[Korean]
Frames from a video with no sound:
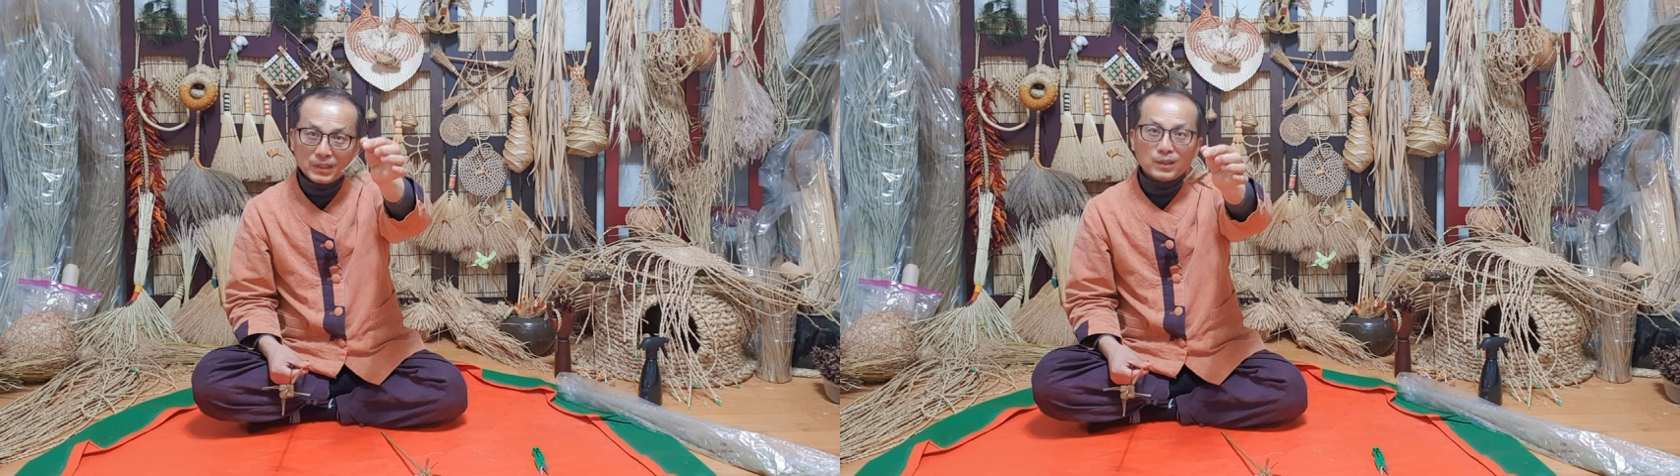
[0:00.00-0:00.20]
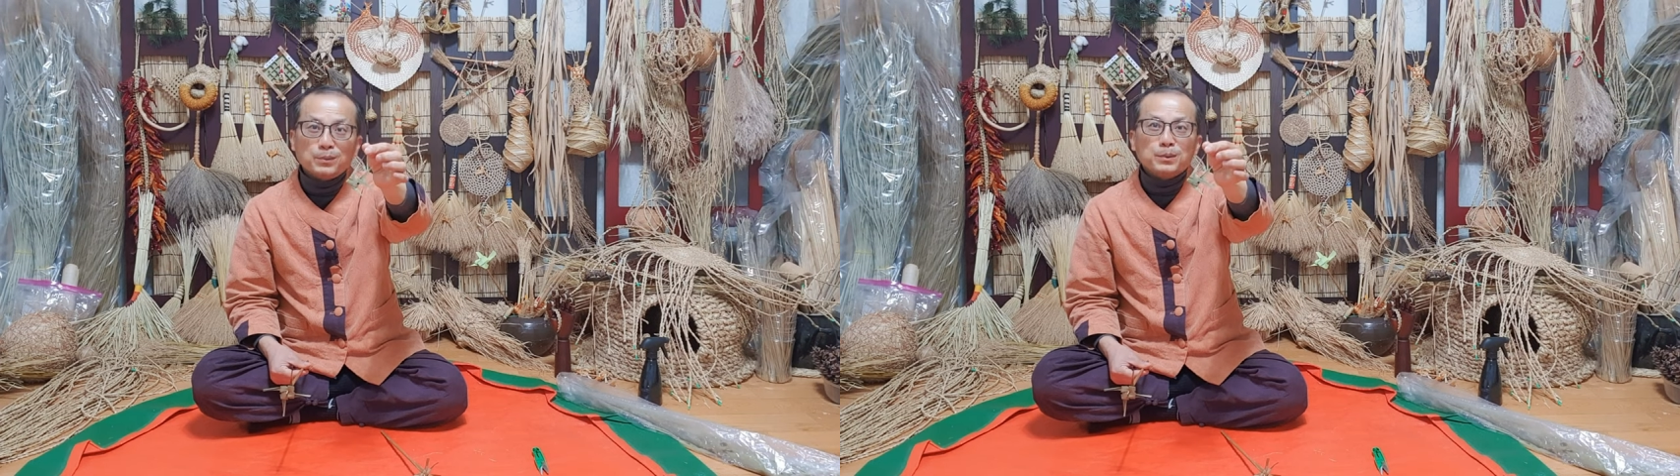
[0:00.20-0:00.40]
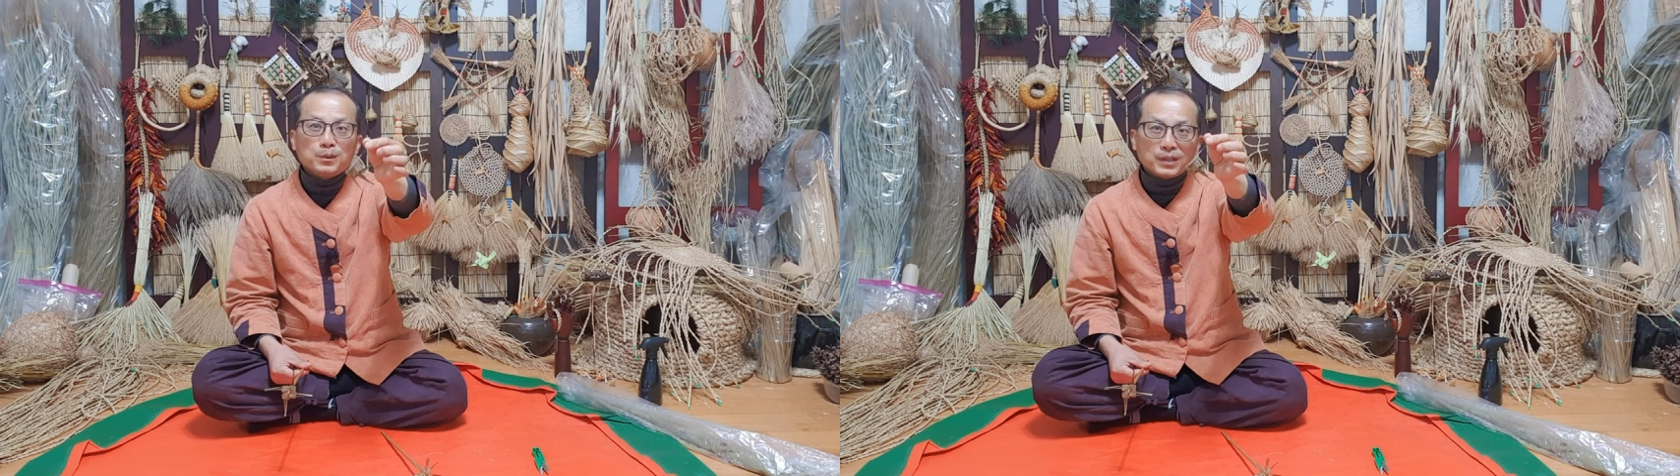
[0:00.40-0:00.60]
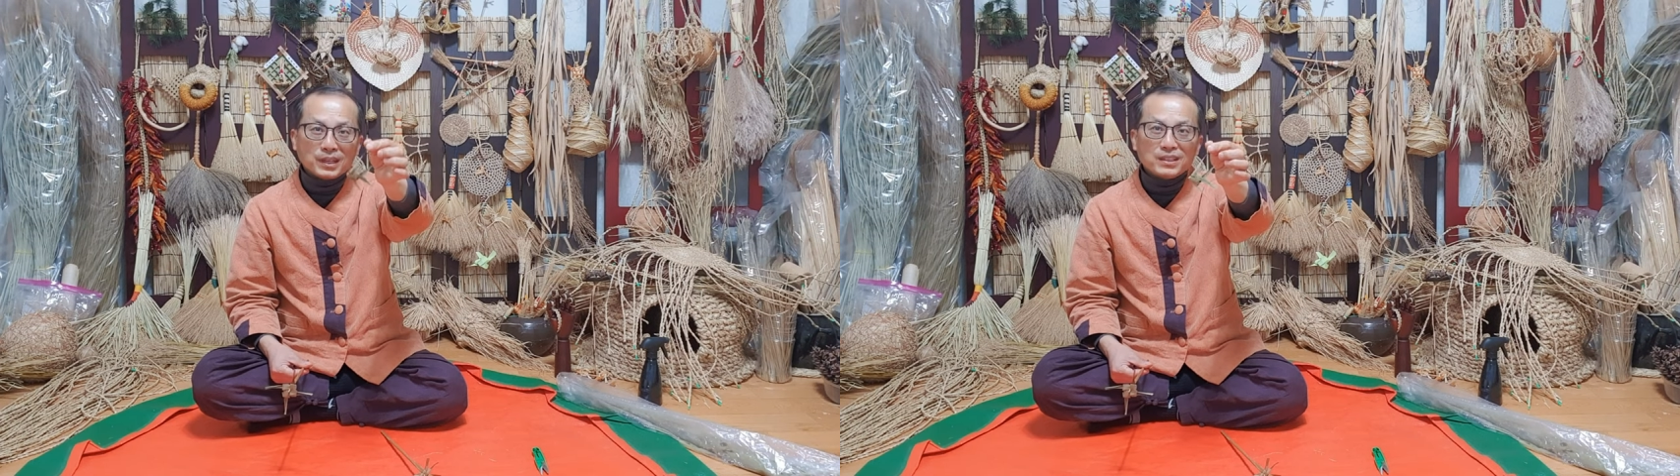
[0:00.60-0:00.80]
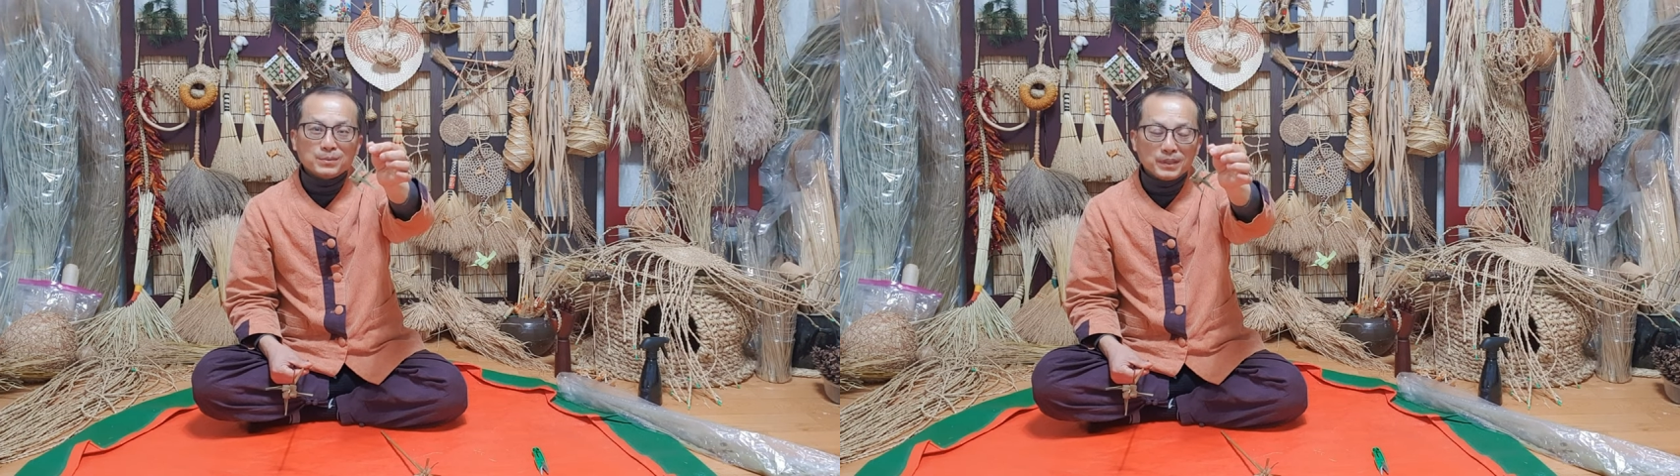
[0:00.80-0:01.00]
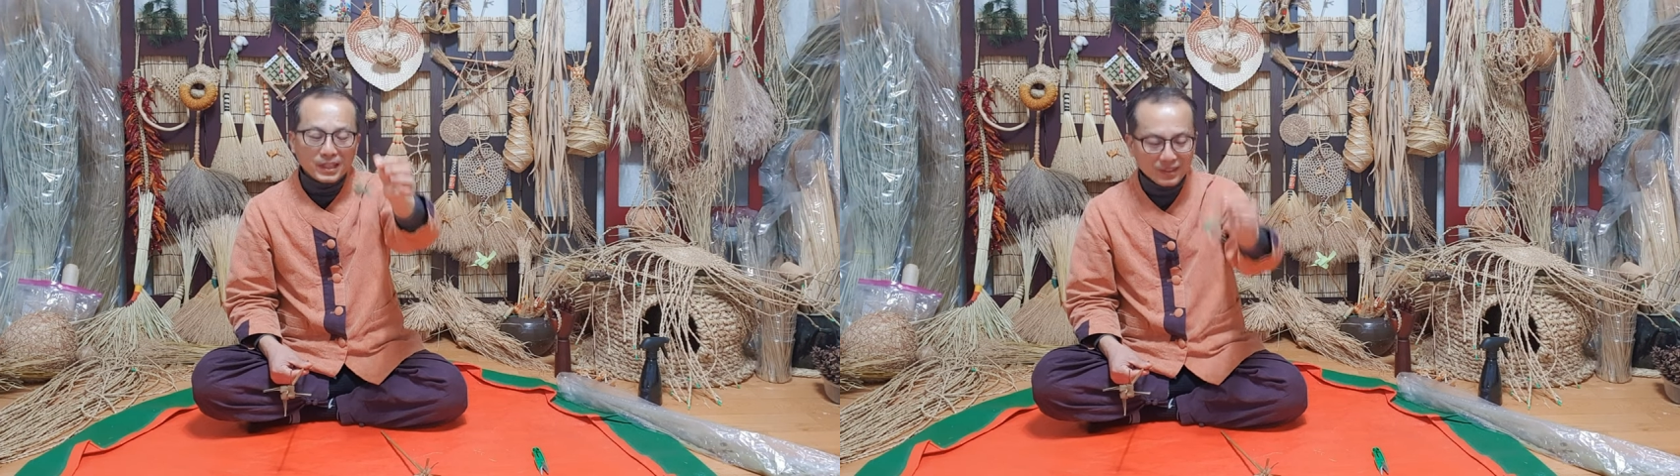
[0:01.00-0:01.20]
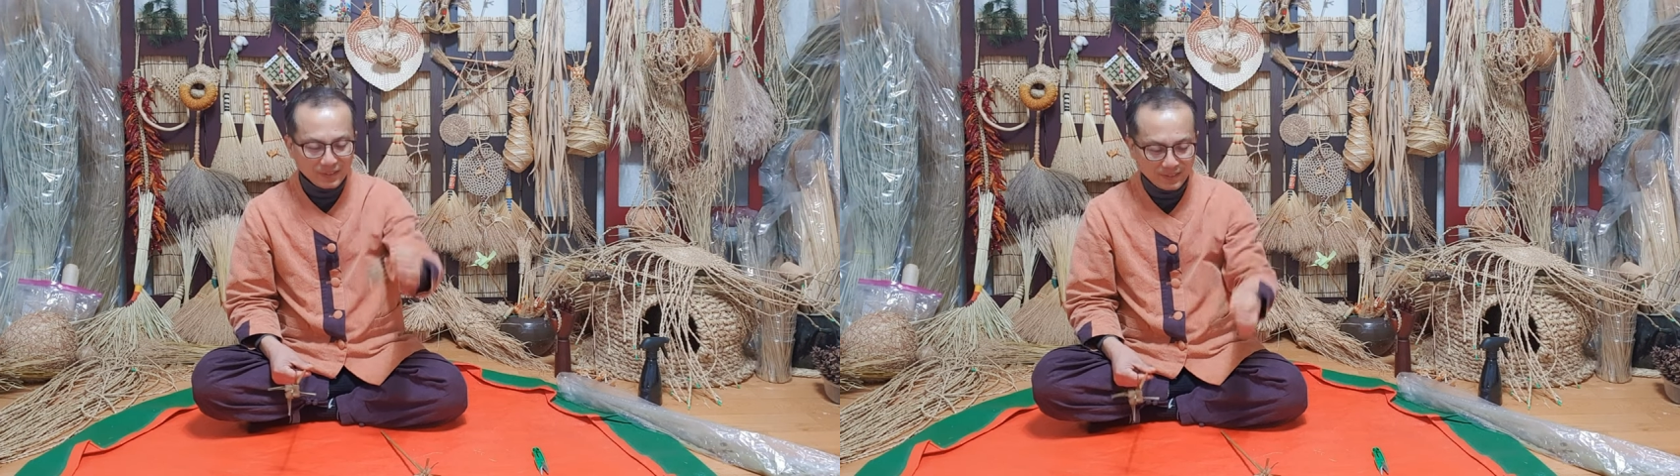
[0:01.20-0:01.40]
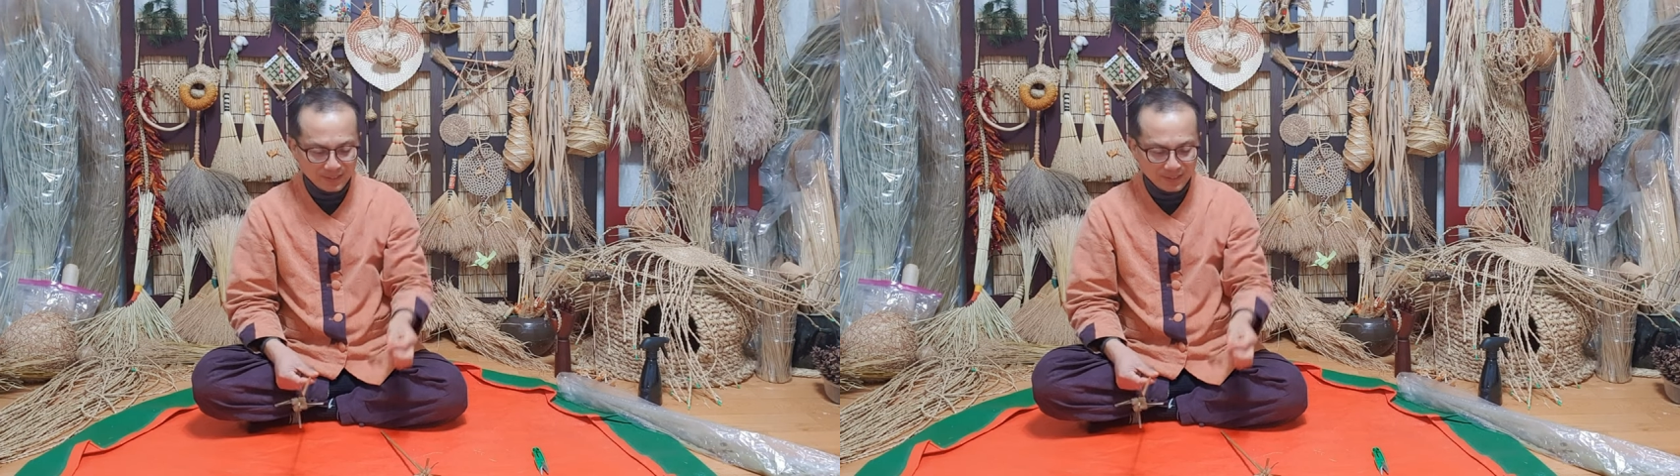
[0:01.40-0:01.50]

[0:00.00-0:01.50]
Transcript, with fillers: 만들어 보도록 하겠습니다.